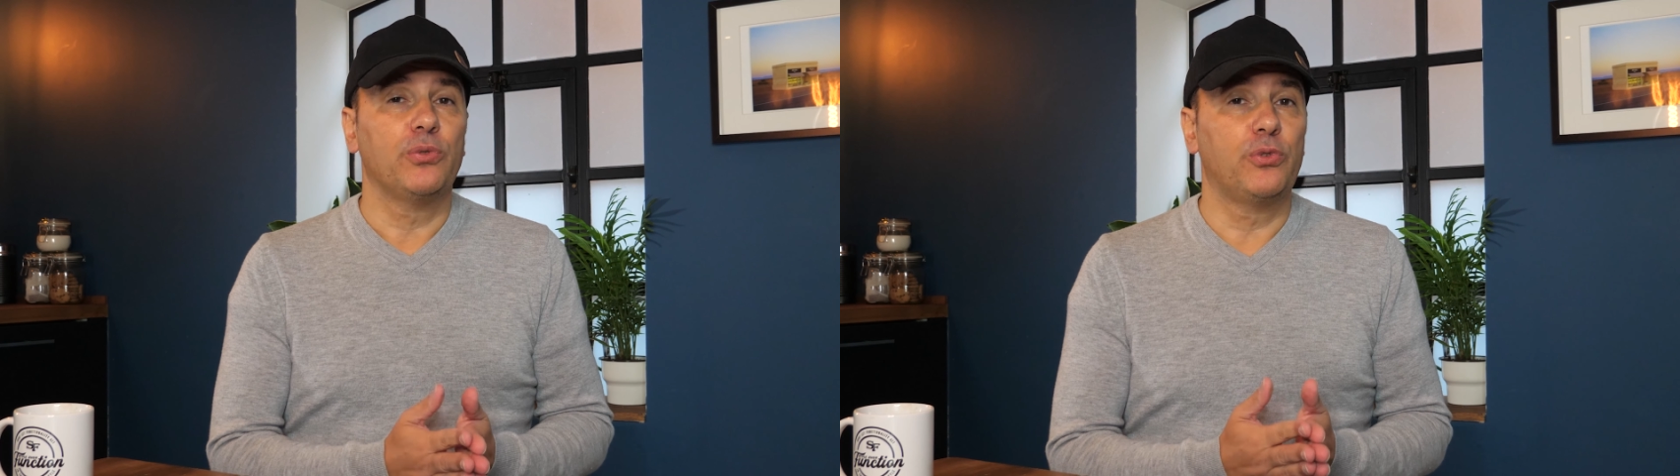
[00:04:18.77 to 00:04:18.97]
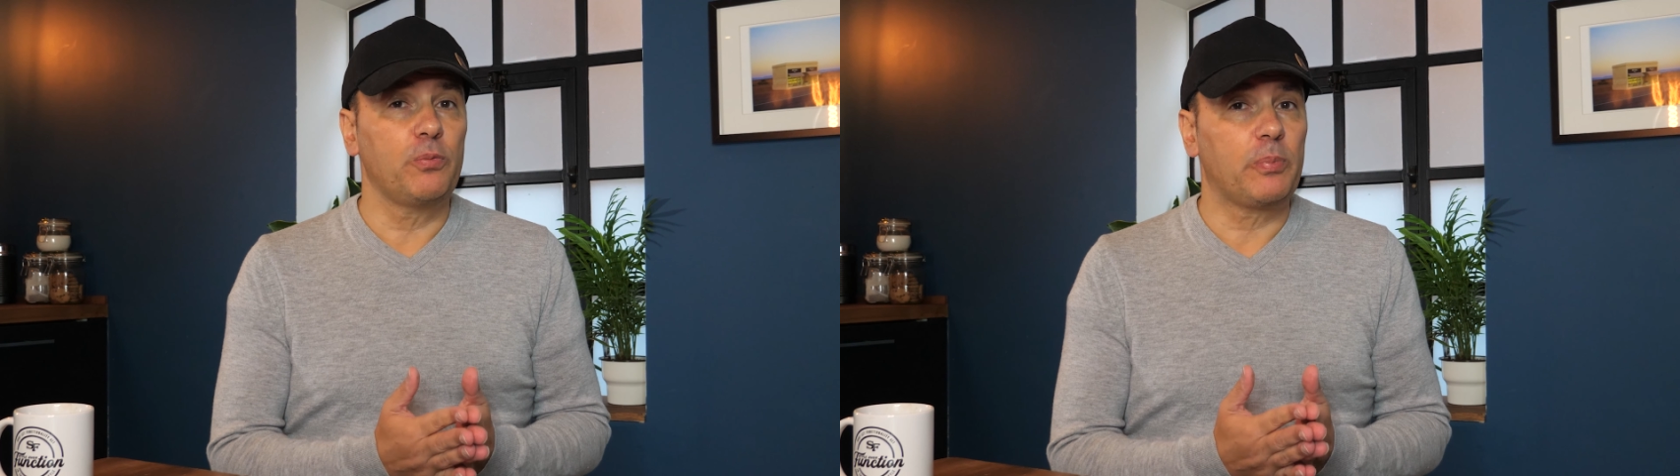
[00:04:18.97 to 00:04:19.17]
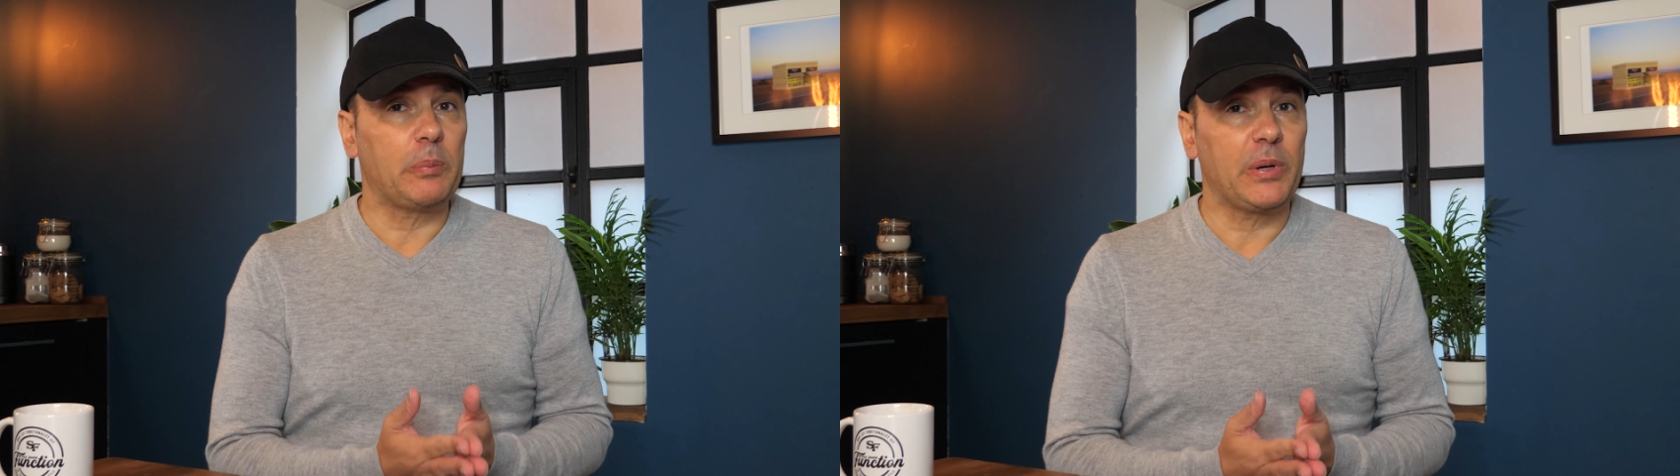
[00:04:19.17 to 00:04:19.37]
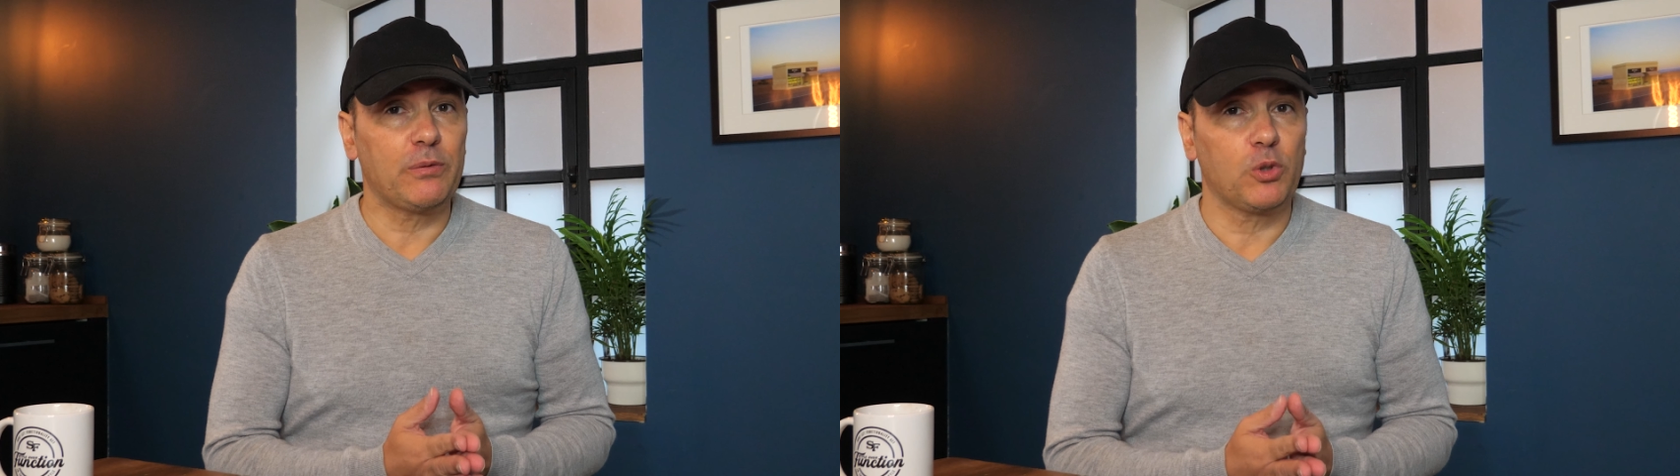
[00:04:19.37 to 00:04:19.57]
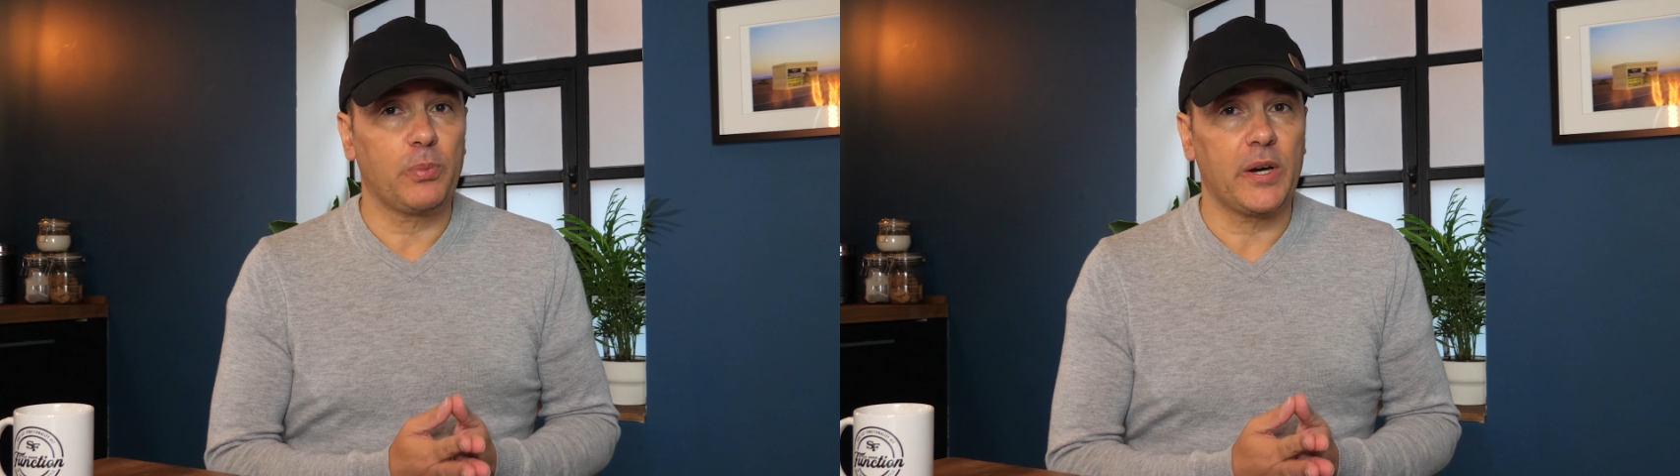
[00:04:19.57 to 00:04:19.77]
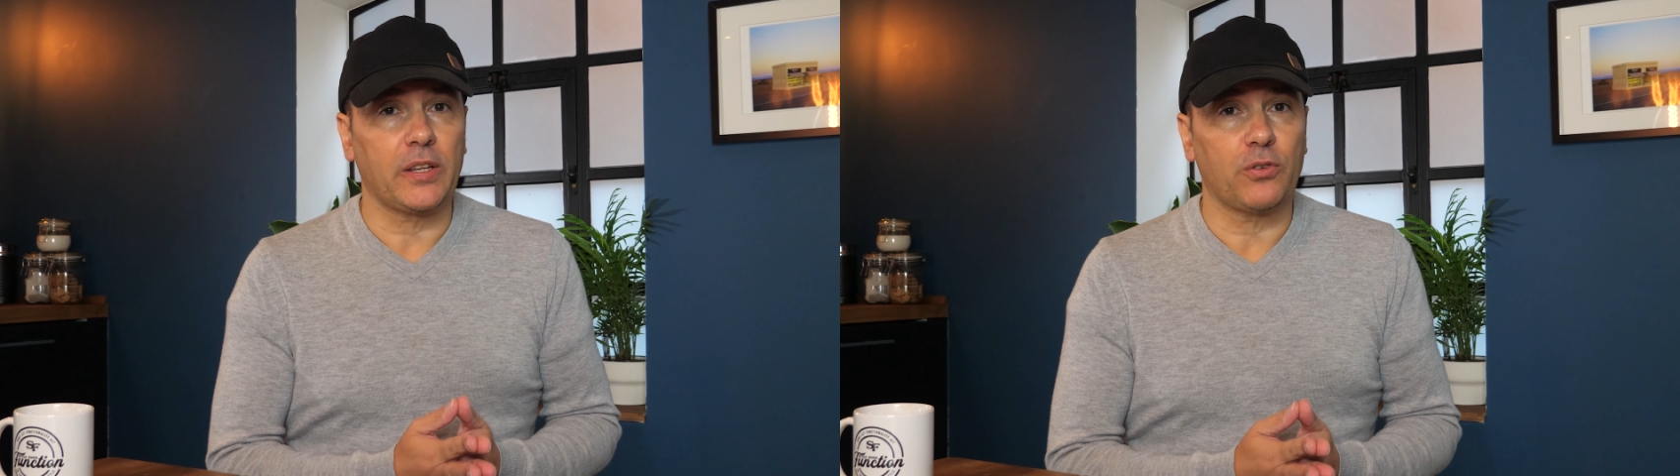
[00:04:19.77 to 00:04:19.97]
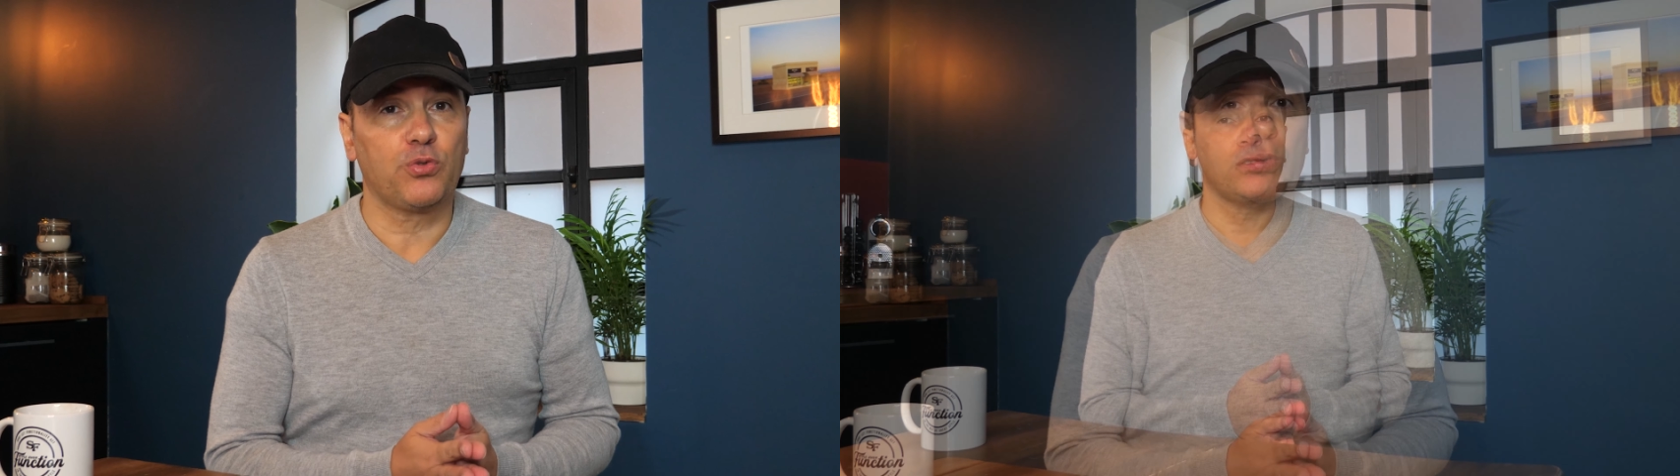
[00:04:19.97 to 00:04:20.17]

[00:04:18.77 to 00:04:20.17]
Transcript: de ne pas perdre votre pari.